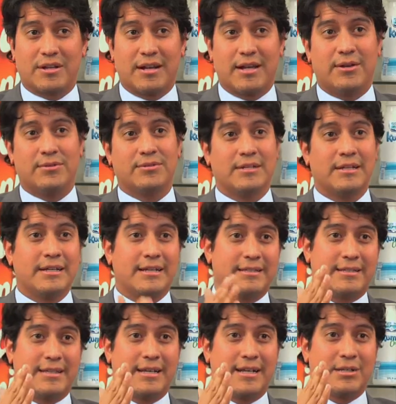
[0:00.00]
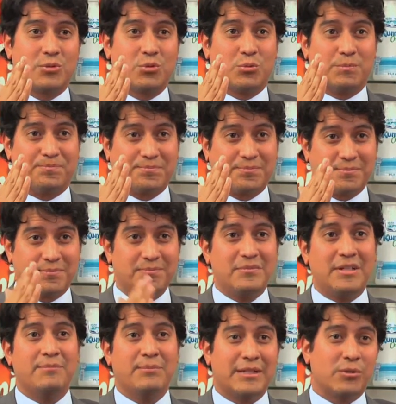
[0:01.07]
claros, tenga su
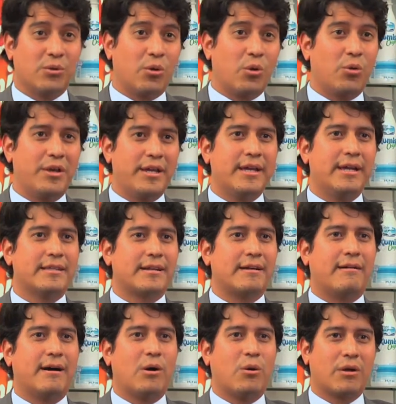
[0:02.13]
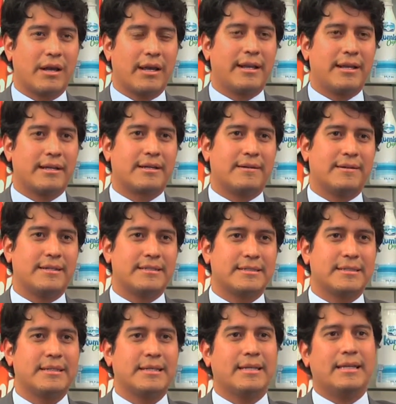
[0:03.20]
metodología de trabajo clara en la cabeza
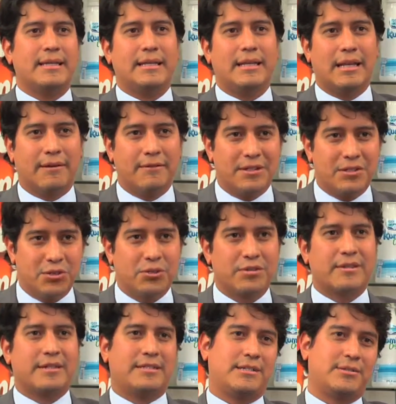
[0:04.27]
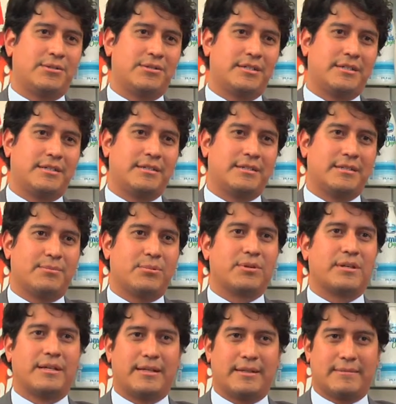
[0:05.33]
y la visión 360,
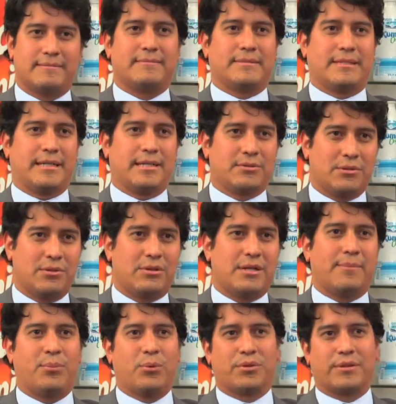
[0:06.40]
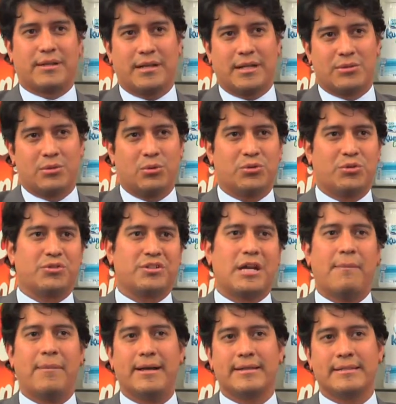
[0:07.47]
porque eso es lo que aporta que la solución sea
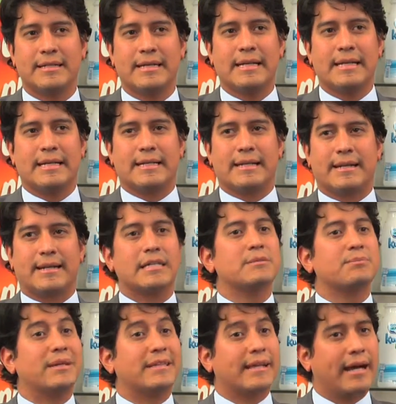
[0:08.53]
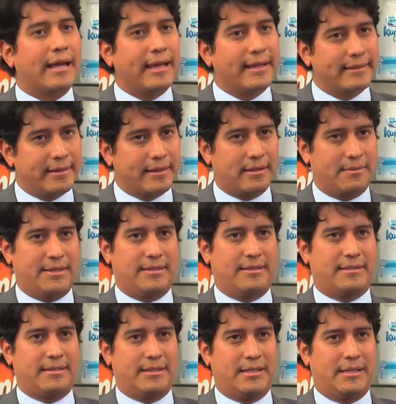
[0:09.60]
más respetada
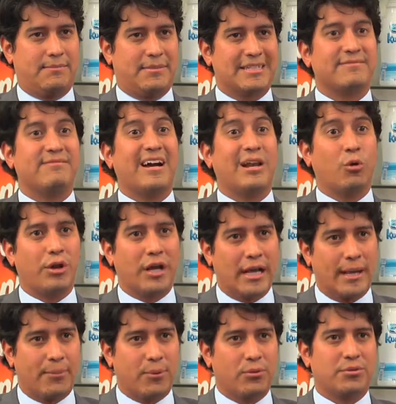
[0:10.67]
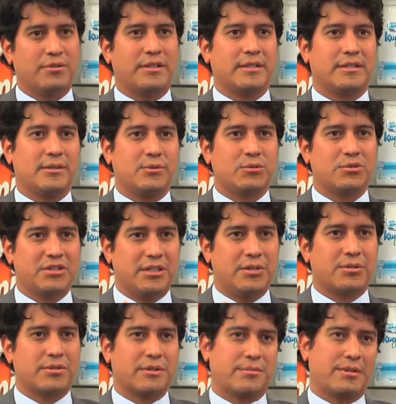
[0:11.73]
internamente y más valorada por los directivos
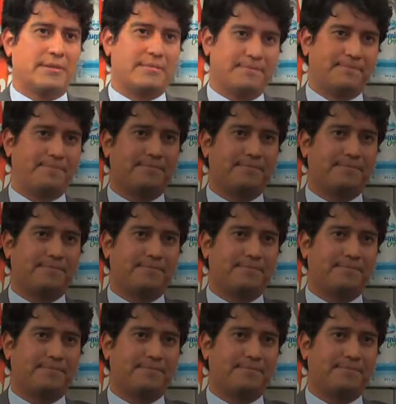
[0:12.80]
seniors también.